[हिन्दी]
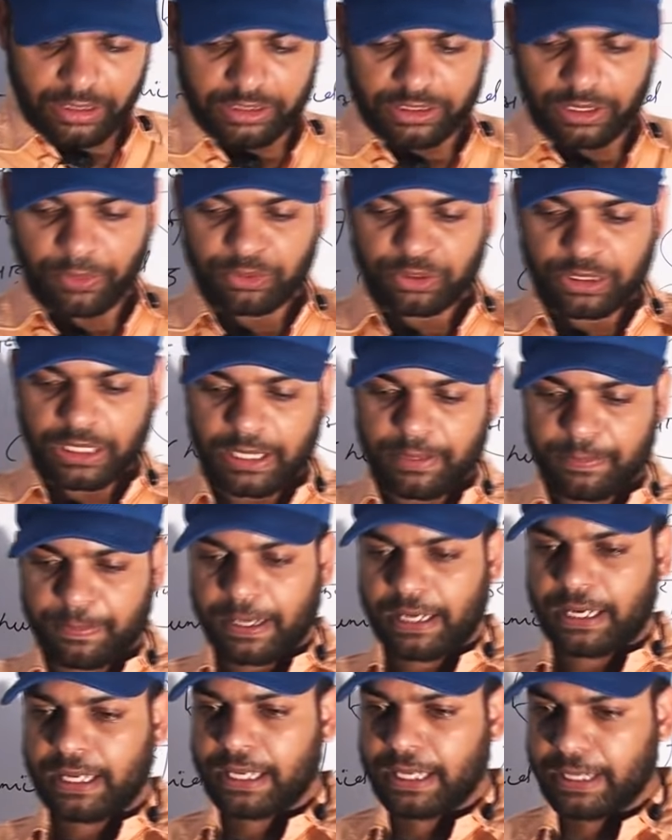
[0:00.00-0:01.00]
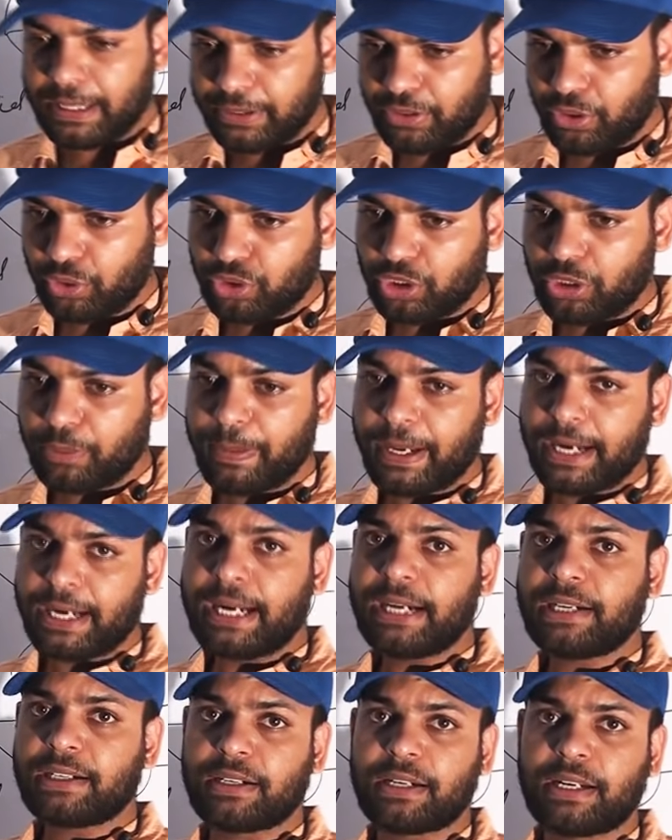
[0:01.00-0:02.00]
सबसे पहले डॉक्टर
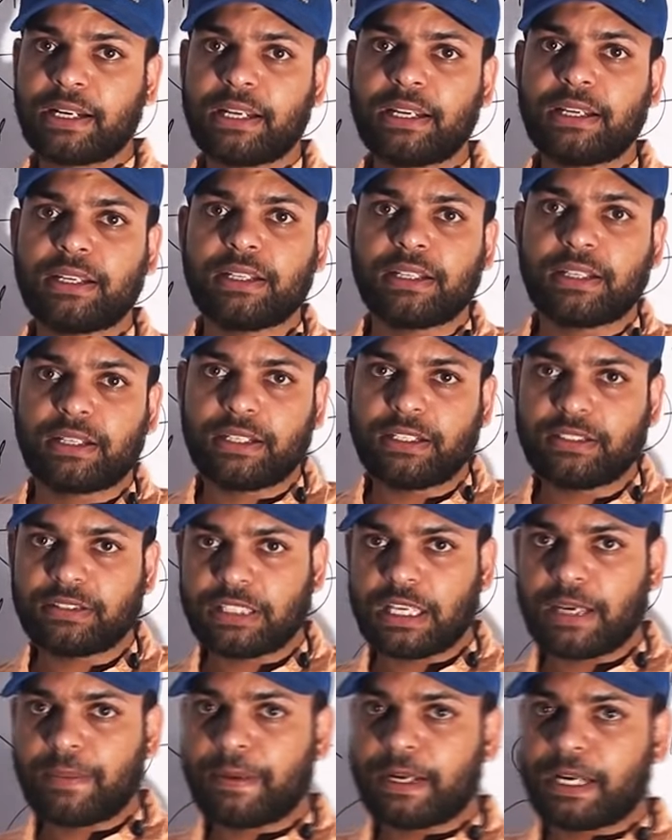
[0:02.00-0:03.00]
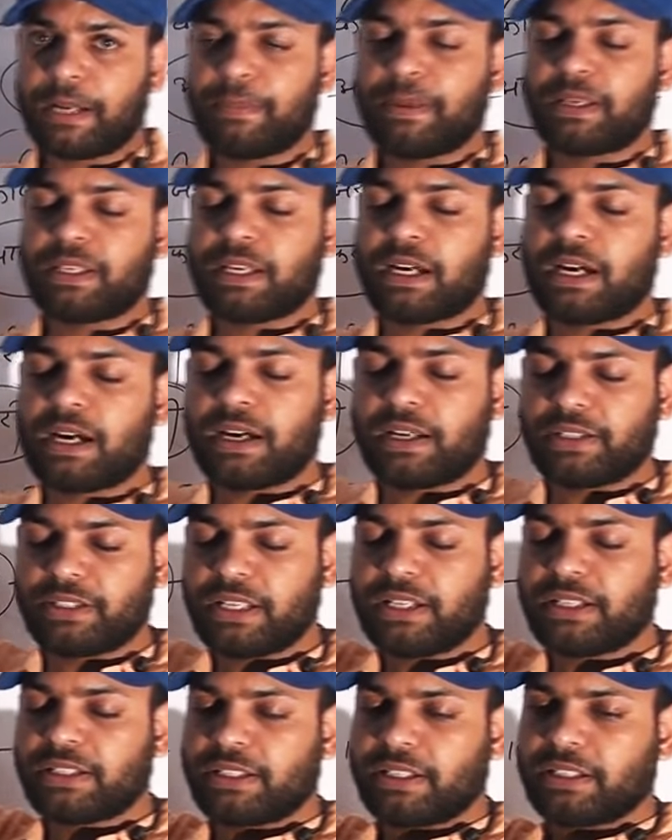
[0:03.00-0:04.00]
बेनेट ने इसके बारे में क्या
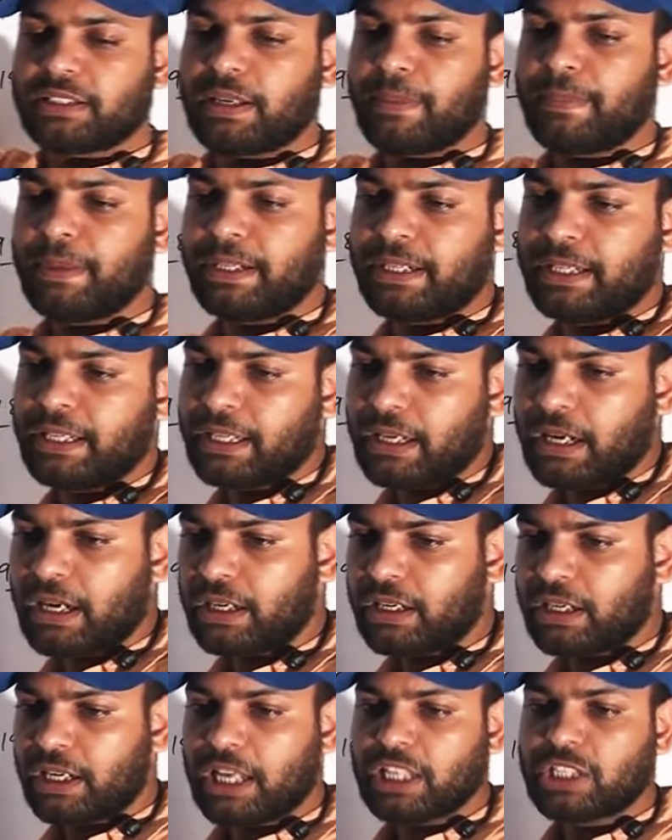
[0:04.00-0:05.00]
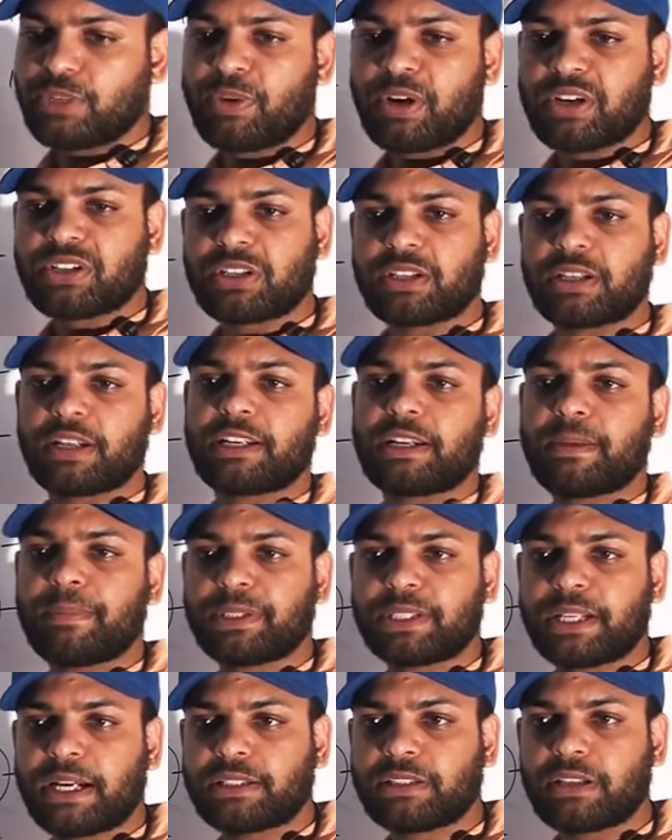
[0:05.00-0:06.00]
अध्ययन किया था मिट्टी का क्लासिफिकेशन करके
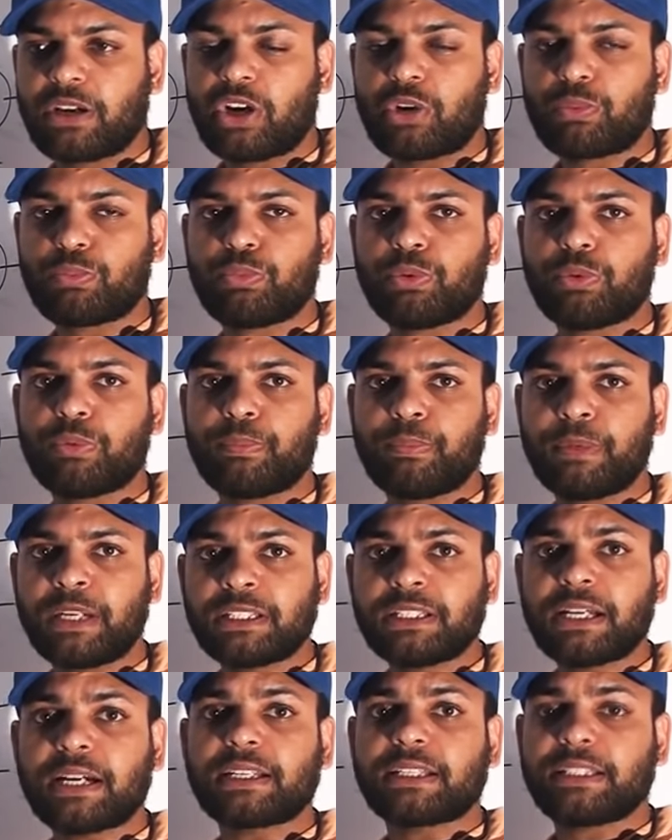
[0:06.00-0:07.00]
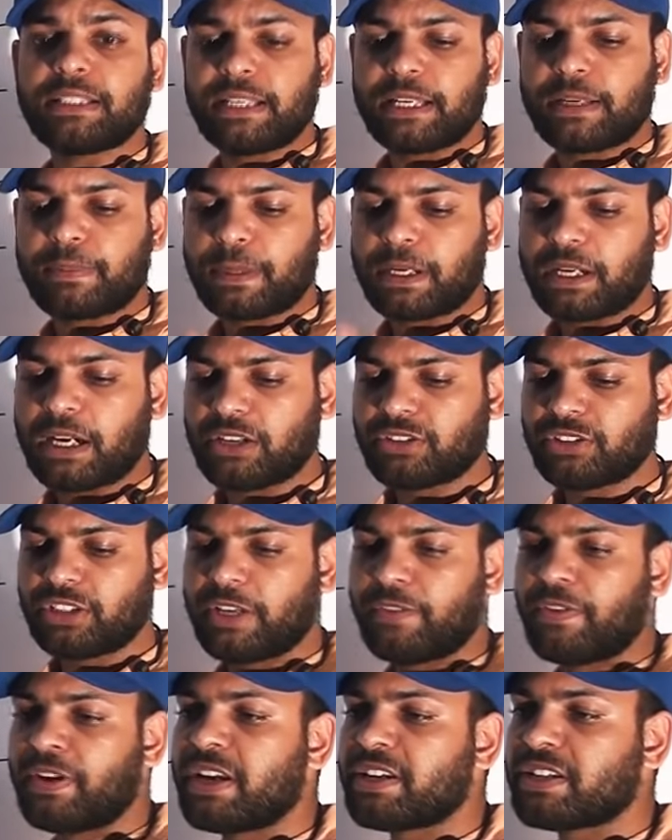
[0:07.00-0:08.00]
बताया था और मृदा की एक प्रकार से
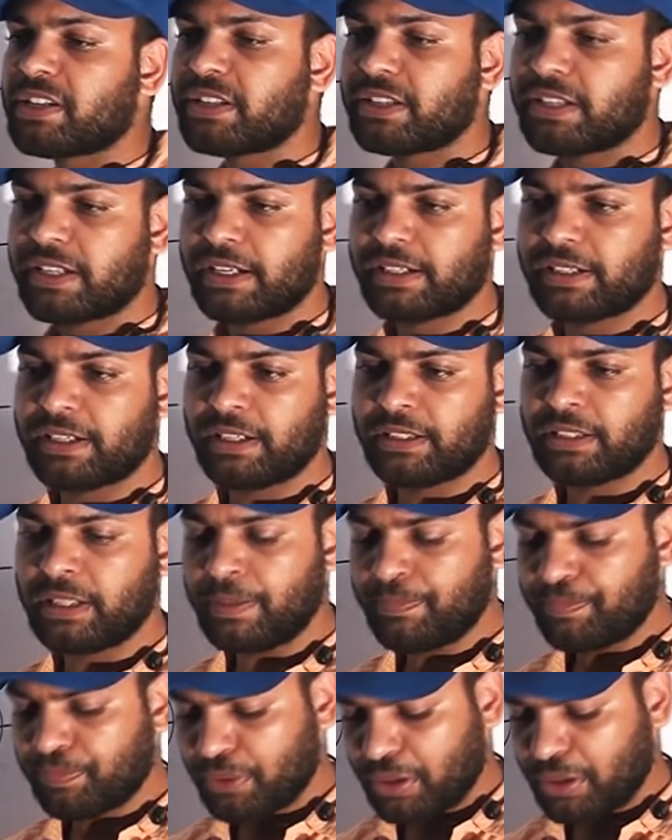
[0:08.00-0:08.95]
डेफिनेशन क्रिएट की थी